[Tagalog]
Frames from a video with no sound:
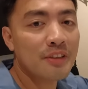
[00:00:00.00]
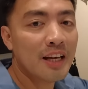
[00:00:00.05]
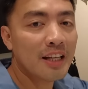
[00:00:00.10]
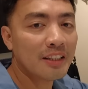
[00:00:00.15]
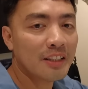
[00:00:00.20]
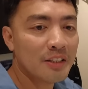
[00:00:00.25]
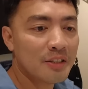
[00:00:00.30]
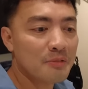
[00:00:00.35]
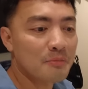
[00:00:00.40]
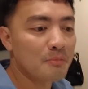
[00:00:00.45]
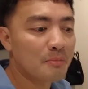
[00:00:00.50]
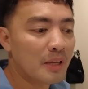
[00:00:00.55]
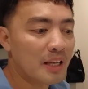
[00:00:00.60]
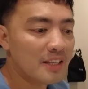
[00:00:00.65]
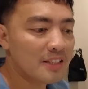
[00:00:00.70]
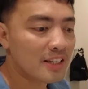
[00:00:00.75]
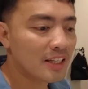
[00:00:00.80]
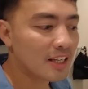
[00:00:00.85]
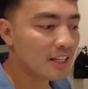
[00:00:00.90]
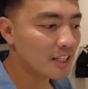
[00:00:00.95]
that is
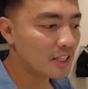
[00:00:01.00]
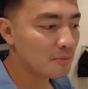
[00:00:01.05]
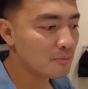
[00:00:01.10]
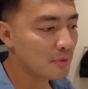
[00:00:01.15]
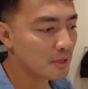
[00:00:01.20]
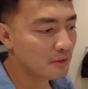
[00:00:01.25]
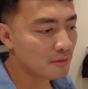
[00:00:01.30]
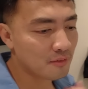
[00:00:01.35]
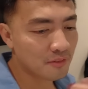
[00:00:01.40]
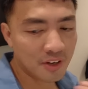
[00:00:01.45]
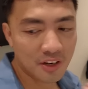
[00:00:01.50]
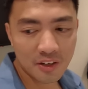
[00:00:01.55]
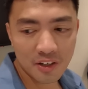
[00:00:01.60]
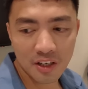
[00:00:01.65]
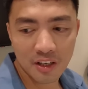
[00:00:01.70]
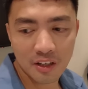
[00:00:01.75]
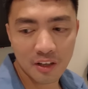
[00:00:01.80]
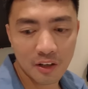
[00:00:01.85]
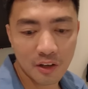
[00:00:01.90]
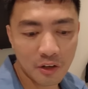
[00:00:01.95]
basically my
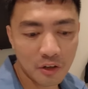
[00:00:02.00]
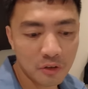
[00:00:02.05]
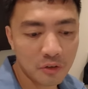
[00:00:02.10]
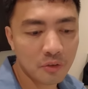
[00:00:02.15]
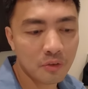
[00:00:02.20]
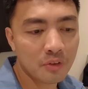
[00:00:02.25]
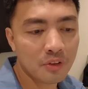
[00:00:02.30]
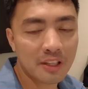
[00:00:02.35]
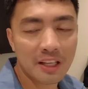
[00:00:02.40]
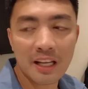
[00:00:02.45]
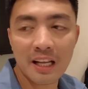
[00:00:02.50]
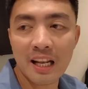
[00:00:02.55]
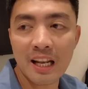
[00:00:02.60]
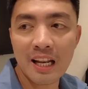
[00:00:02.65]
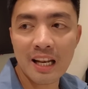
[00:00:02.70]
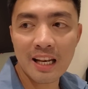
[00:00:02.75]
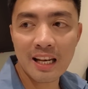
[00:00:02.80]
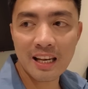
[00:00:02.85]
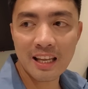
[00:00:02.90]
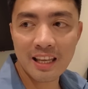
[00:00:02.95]
very cute,
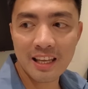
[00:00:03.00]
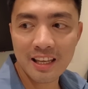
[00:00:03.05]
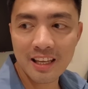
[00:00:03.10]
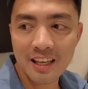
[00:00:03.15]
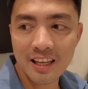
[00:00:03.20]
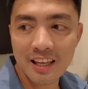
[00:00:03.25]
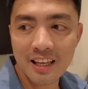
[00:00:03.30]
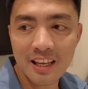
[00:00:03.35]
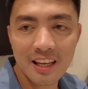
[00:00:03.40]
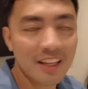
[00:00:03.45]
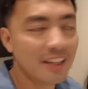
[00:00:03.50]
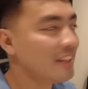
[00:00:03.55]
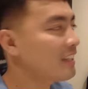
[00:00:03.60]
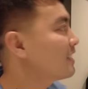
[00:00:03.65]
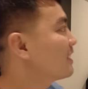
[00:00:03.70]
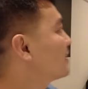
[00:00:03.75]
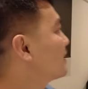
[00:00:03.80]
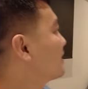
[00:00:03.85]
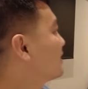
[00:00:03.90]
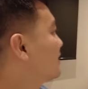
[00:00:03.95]
clean
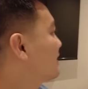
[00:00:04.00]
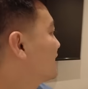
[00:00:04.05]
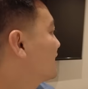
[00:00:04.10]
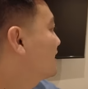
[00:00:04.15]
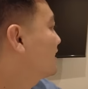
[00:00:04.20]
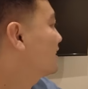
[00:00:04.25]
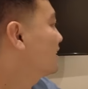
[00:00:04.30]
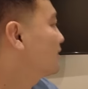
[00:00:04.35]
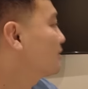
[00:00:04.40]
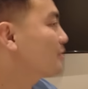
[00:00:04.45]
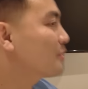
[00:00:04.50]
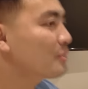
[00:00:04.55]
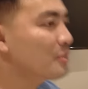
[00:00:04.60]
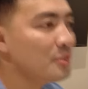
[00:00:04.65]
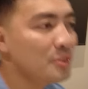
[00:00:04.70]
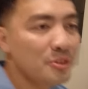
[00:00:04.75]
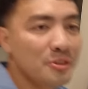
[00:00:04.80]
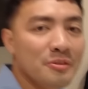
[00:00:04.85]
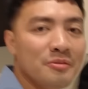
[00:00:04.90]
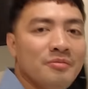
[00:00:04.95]

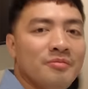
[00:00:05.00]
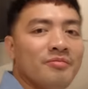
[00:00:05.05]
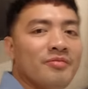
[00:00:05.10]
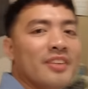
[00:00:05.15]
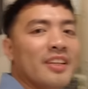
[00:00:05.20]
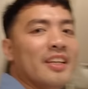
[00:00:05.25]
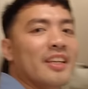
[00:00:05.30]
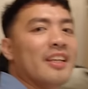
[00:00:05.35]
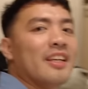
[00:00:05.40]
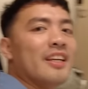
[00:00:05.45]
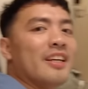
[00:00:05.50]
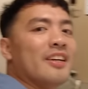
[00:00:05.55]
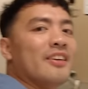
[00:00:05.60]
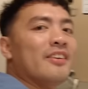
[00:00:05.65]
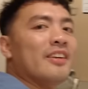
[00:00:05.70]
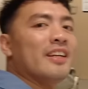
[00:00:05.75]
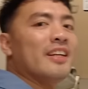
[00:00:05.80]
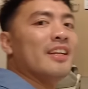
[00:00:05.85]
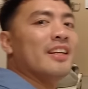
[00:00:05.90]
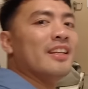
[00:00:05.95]
room
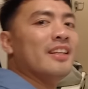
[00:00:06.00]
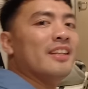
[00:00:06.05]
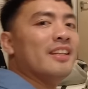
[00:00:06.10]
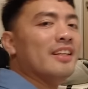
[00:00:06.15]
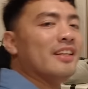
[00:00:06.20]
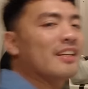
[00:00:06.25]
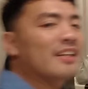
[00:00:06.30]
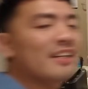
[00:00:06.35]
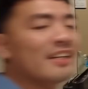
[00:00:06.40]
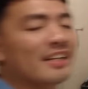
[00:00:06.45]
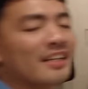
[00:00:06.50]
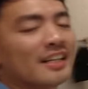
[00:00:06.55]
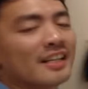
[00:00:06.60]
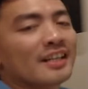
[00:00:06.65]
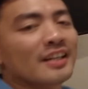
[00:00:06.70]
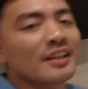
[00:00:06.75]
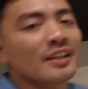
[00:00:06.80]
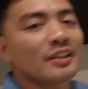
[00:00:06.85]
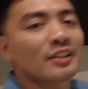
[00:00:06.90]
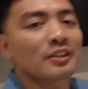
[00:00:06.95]
here in
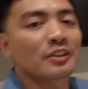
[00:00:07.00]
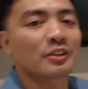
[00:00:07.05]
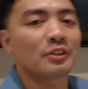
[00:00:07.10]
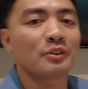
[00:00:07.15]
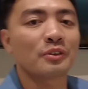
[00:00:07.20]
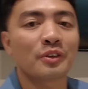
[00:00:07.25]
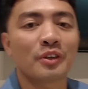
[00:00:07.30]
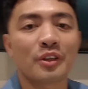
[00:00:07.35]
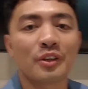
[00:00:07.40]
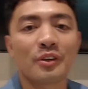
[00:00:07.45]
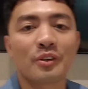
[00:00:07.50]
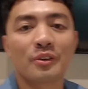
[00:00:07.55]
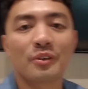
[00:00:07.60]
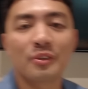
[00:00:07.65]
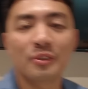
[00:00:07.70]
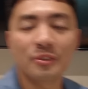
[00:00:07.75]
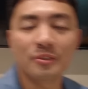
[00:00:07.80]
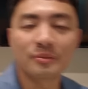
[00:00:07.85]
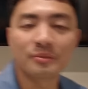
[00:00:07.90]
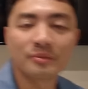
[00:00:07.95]

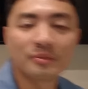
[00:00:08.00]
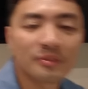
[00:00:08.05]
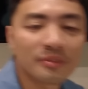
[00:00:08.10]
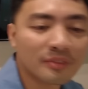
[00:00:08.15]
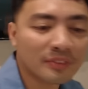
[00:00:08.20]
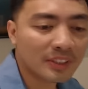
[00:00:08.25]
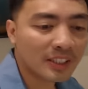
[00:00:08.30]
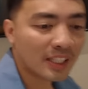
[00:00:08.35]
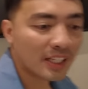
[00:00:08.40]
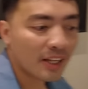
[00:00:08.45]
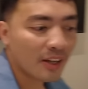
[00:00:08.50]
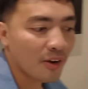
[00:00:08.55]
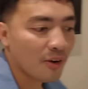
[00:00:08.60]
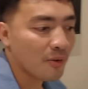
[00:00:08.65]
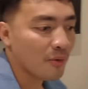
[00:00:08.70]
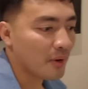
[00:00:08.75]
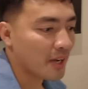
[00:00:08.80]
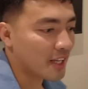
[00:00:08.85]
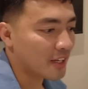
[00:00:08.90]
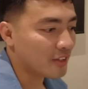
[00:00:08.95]
Tokyo.
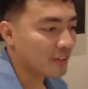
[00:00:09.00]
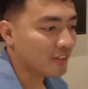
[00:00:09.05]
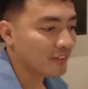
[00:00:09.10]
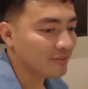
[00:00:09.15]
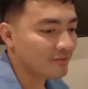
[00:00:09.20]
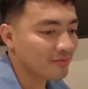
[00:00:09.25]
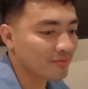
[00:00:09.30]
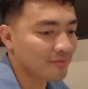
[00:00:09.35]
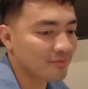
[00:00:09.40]
Bueno.